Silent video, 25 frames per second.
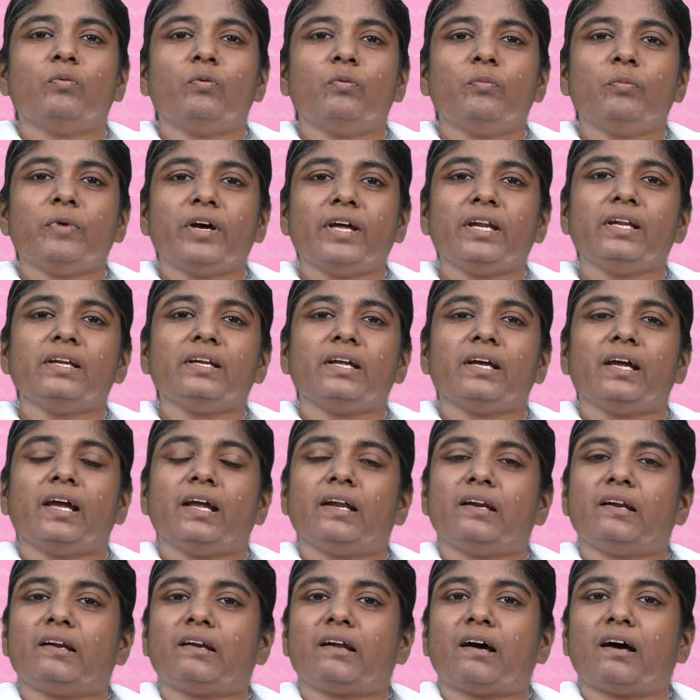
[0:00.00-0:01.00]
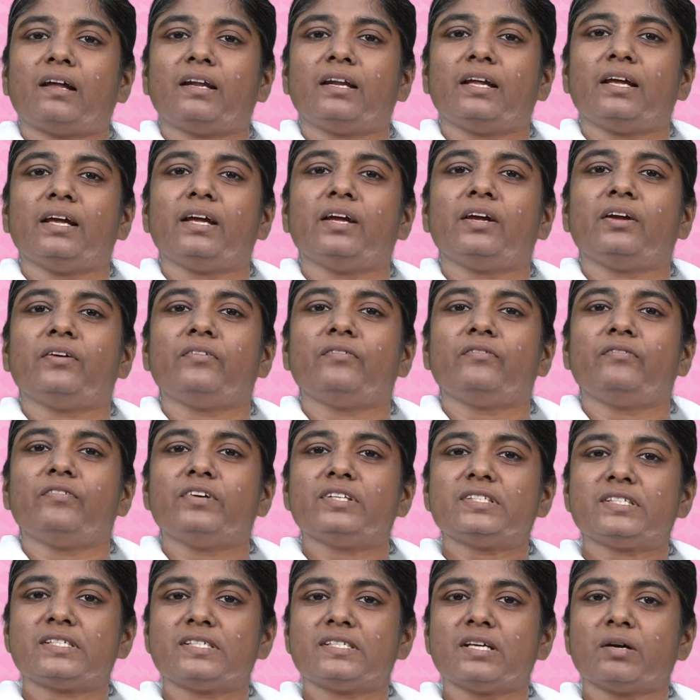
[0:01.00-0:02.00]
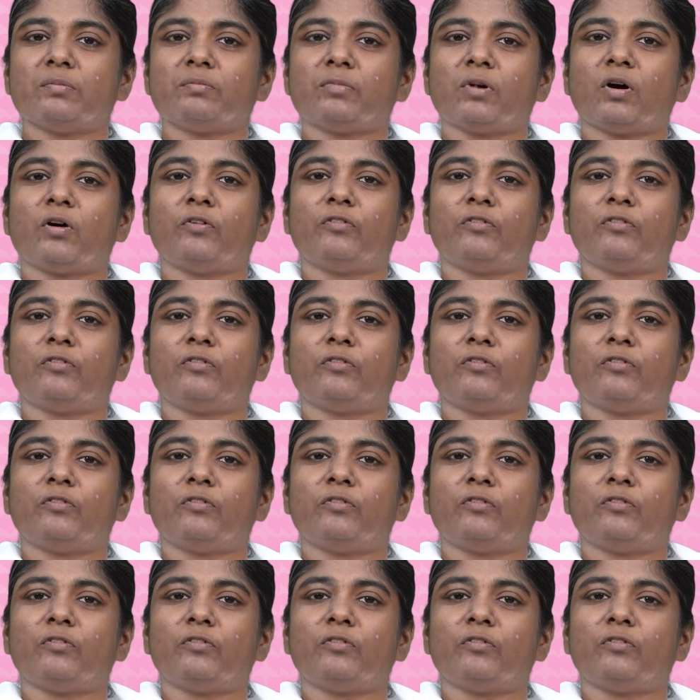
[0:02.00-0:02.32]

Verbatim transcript: உமன் என்றாலே விஸ்டம்